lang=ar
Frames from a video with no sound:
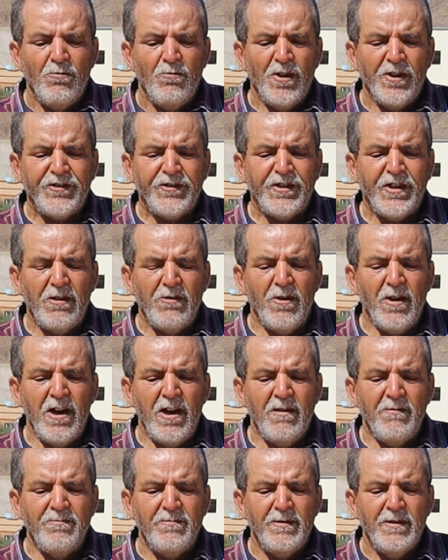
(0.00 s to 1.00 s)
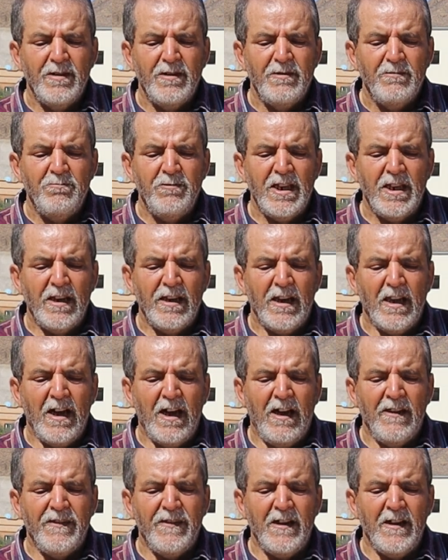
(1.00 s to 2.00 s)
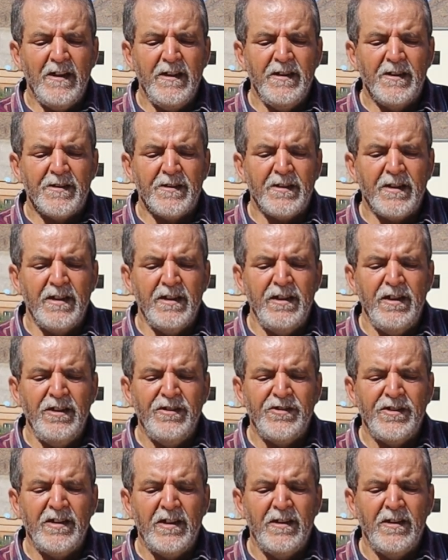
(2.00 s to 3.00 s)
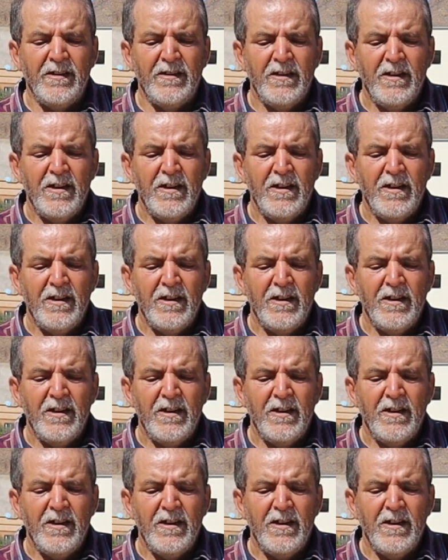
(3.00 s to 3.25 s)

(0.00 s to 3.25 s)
والصواب من الأعضاء الرئيسة